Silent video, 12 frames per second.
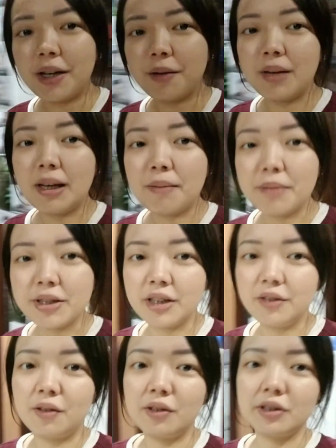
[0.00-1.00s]
wala
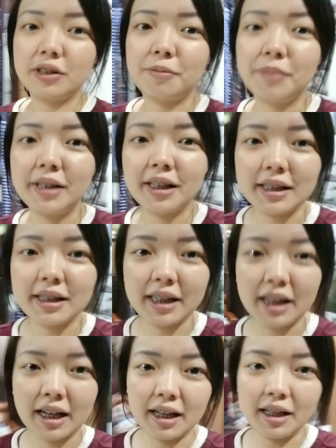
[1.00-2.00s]
masyadong customer kasi
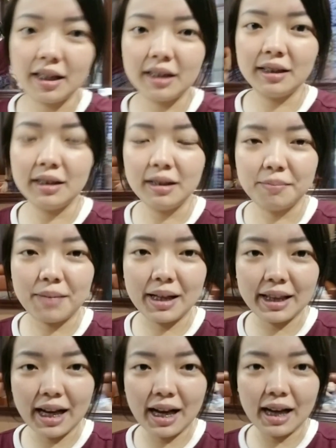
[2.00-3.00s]
nga, mal
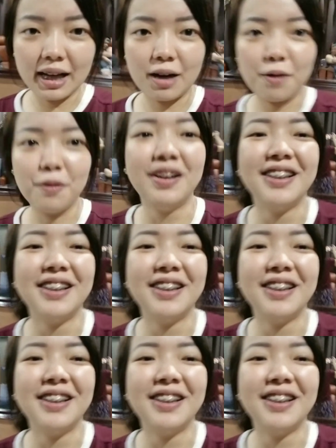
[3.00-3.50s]
na araw.